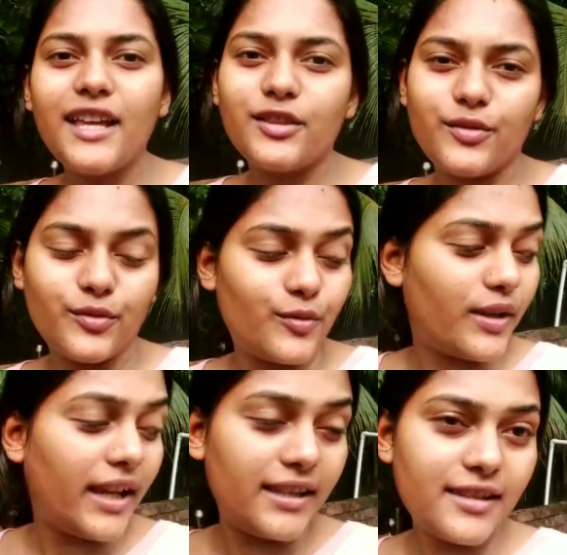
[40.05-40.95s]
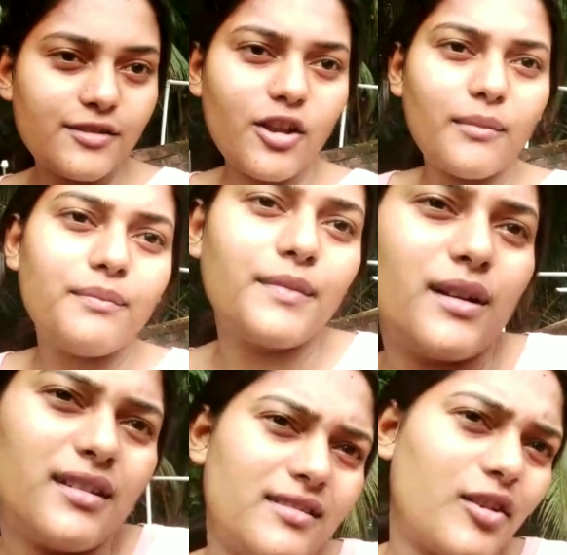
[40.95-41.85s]
তো এই যে সব
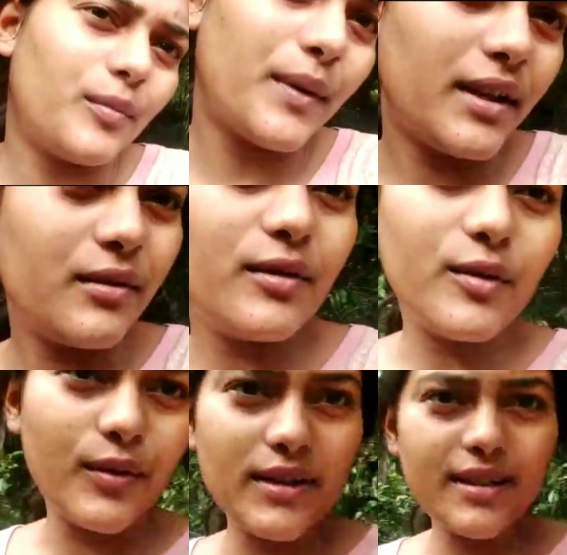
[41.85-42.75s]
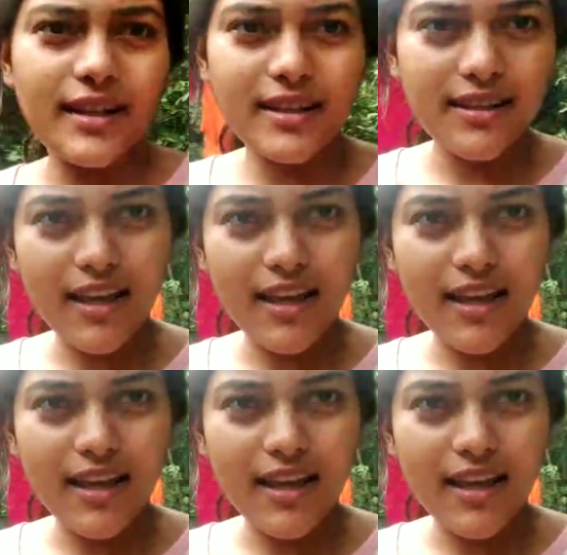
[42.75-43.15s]
জলপাইগুলো রয়েছে এখানে